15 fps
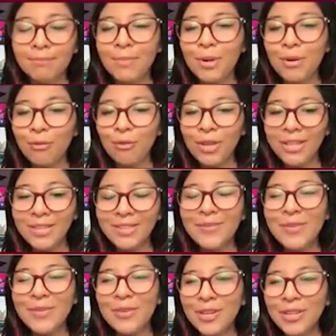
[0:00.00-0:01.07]

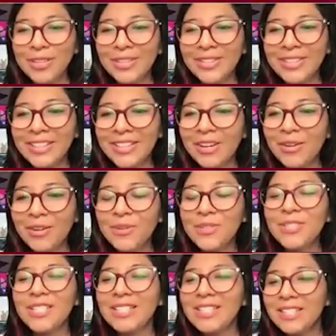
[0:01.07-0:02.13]
Perfecto, perfecto, Grita
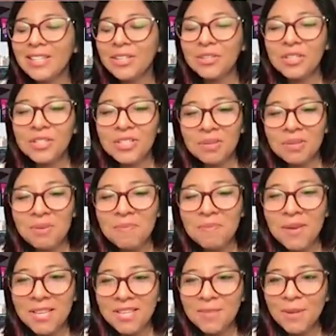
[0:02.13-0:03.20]
Lobos. Y desde Conexión Mi
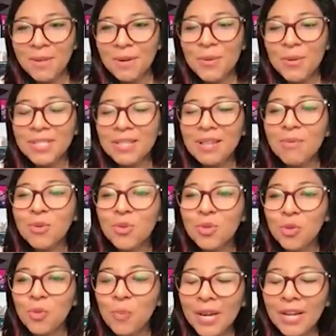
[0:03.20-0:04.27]
País Perú
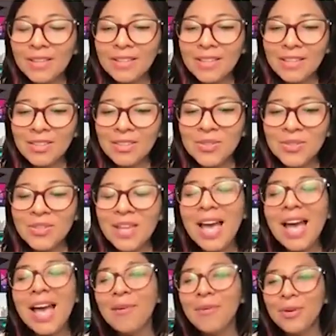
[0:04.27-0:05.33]
estamos súper atentos
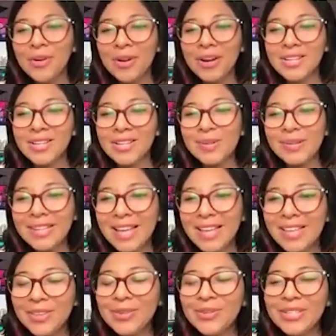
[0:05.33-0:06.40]
a, bueno, el
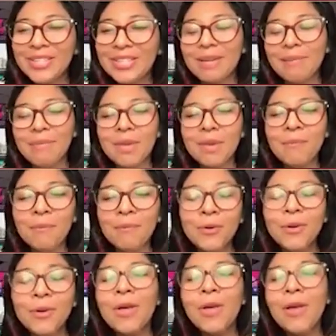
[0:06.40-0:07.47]
resultado y también
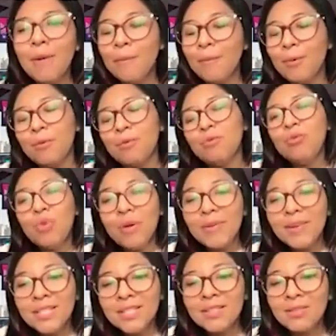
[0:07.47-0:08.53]
por, por
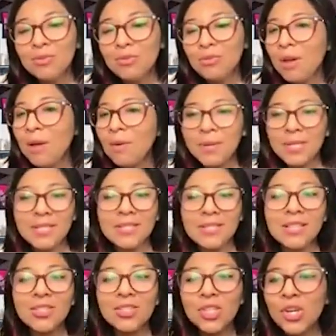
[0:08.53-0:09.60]
nuevas, nuevas
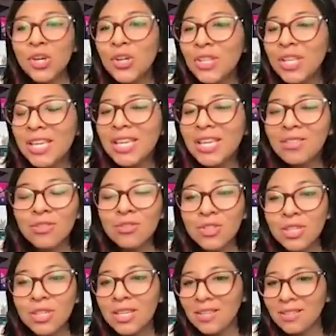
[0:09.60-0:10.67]
presentaciones, no
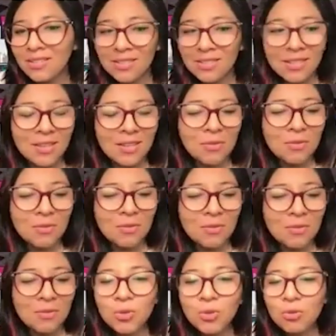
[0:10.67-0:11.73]
sé, este,
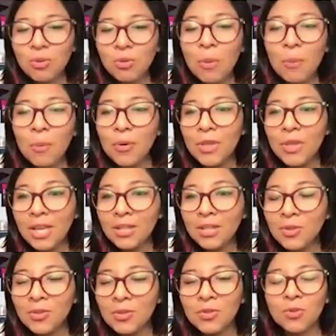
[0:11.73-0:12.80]
nuevos, nuevos
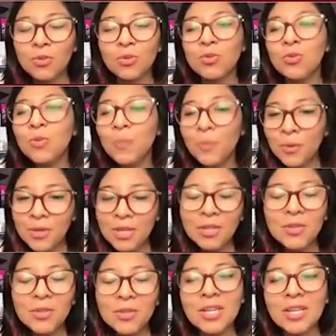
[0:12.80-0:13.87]
proyectos o
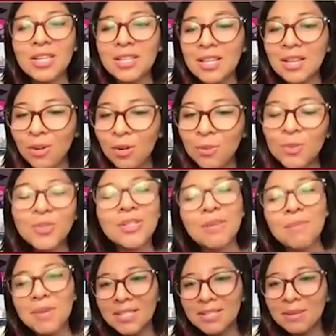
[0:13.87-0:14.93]
subproyectos a Grita Lobos.
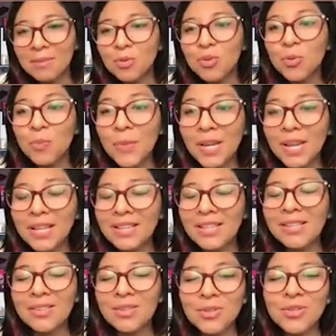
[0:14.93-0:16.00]
También estamos súper
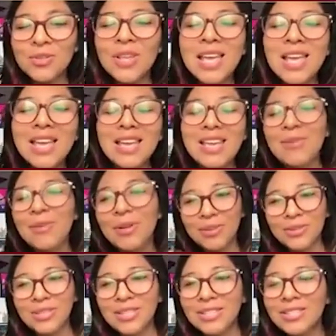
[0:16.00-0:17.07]
atentos. Y
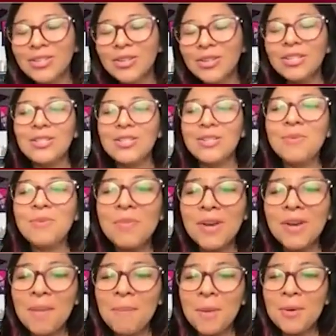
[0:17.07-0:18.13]
bueno, tienes Conexión Mi
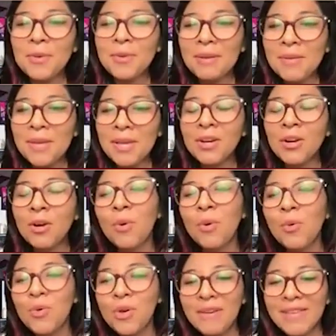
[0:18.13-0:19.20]
País Perú también
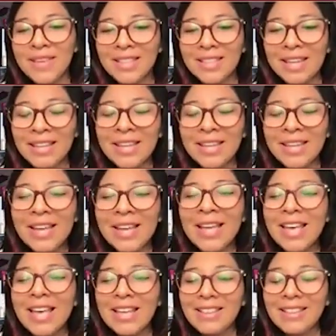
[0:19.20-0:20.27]
como una ventana
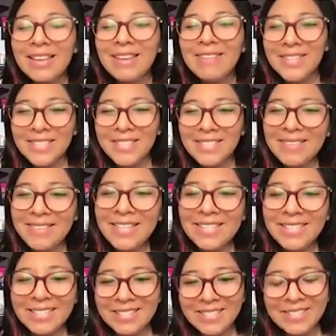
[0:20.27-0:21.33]
de
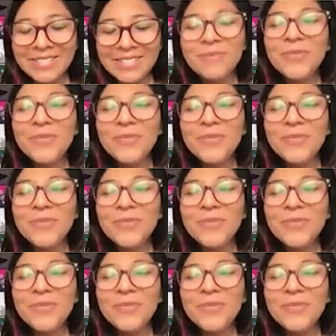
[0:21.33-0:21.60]
visibilización.